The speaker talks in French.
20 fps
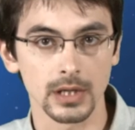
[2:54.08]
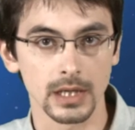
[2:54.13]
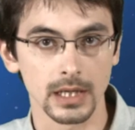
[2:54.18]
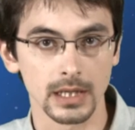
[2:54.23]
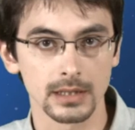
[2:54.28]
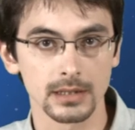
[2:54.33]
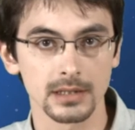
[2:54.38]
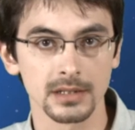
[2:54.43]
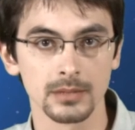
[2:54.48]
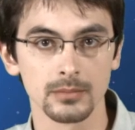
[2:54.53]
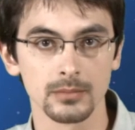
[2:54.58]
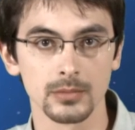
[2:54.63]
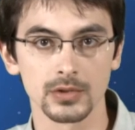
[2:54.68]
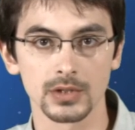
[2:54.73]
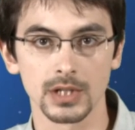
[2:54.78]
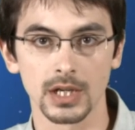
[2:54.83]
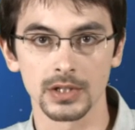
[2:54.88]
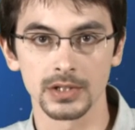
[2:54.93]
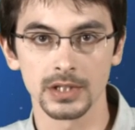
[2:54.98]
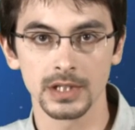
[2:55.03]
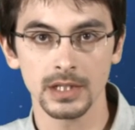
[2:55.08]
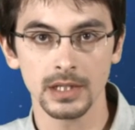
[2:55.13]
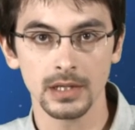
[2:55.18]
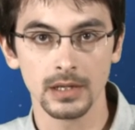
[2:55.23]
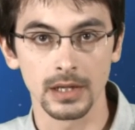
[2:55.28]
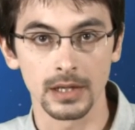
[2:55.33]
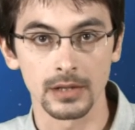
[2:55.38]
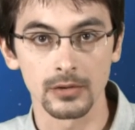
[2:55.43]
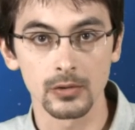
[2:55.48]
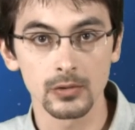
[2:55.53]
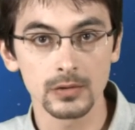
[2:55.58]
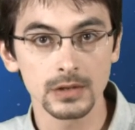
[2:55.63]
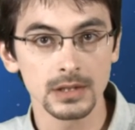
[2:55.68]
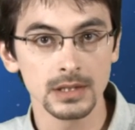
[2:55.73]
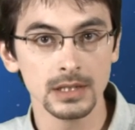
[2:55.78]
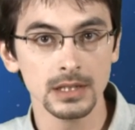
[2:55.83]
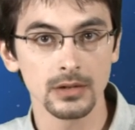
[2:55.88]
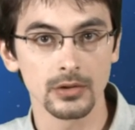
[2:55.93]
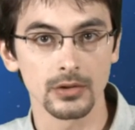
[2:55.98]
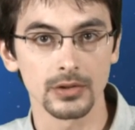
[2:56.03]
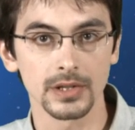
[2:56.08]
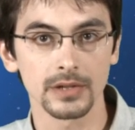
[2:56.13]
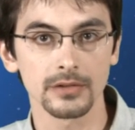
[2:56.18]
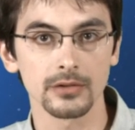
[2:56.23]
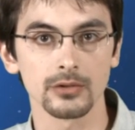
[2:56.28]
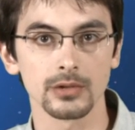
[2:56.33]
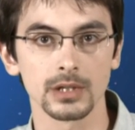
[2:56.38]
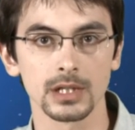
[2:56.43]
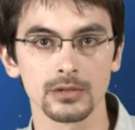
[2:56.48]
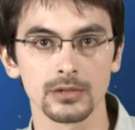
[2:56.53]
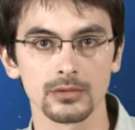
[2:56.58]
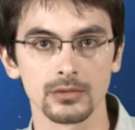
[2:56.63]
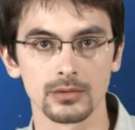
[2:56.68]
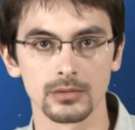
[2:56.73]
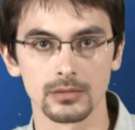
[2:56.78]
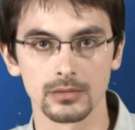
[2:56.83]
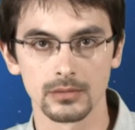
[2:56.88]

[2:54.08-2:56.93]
électriquement chargés, est aussi en 1 sur R2.